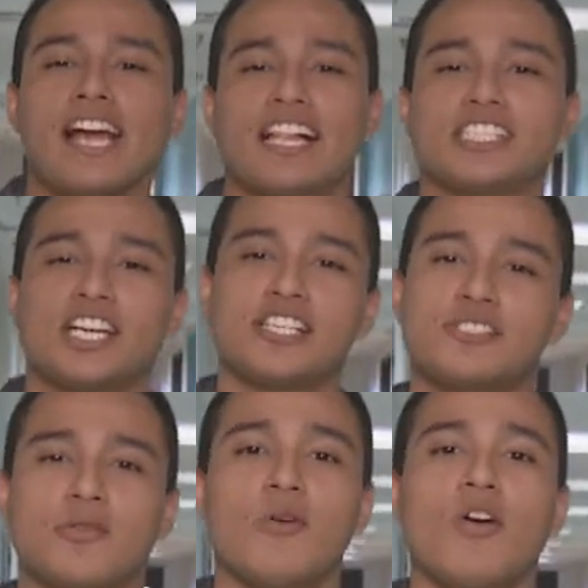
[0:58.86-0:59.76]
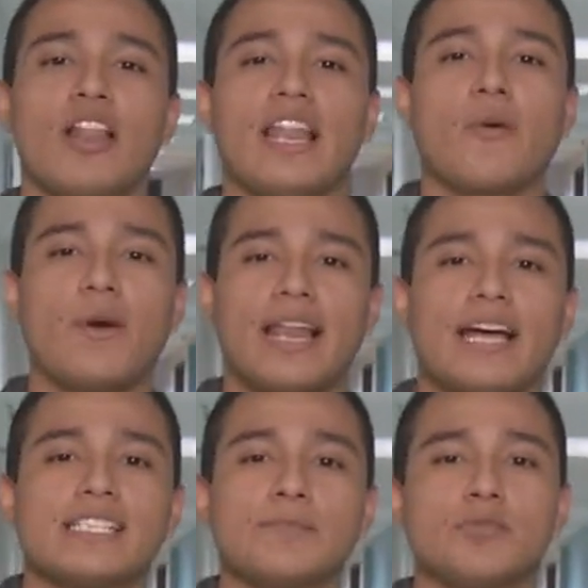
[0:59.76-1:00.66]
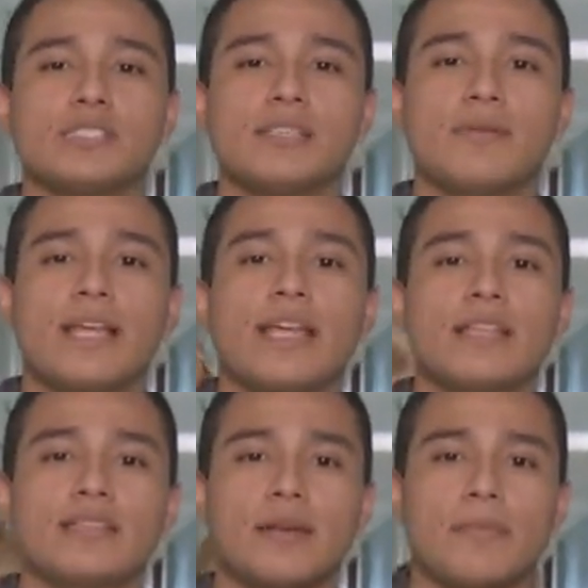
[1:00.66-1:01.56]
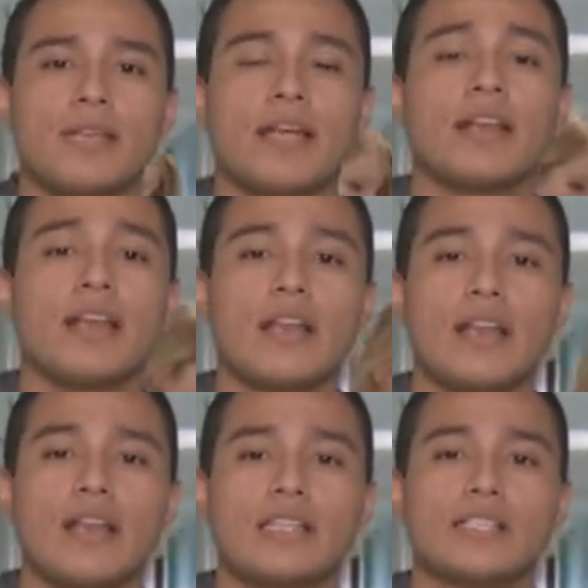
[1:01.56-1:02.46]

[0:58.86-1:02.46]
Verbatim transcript: College High School, la cual hace posible terminar la